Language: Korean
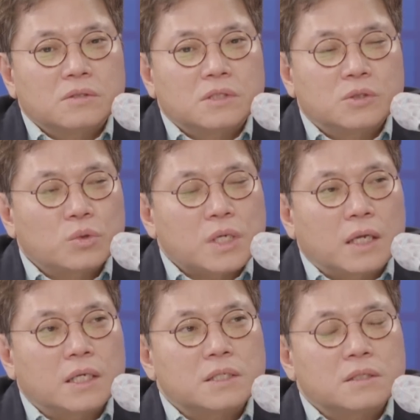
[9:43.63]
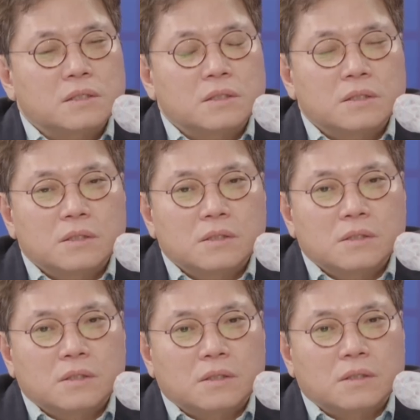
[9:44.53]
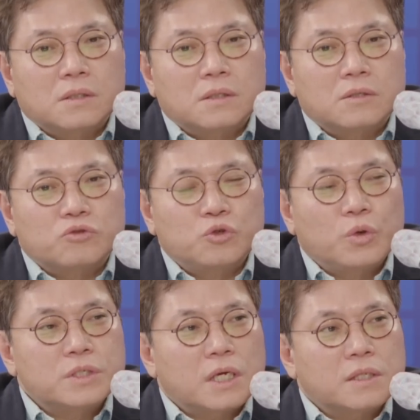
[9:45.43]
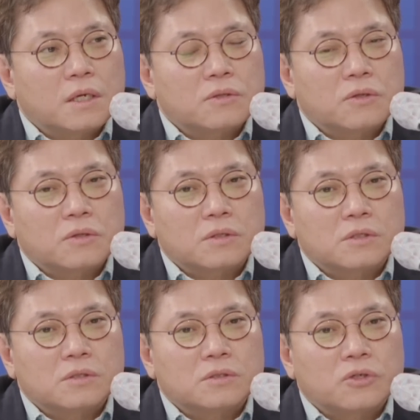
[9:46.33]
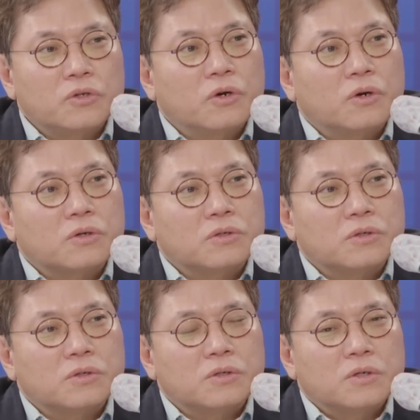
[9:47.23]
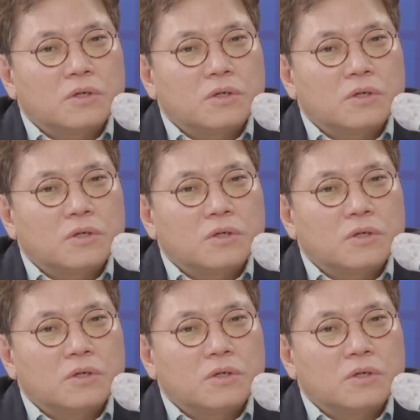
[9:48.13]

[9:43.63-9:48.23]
지도자 내지는 어 주요 인사들이었던 그 전혀 그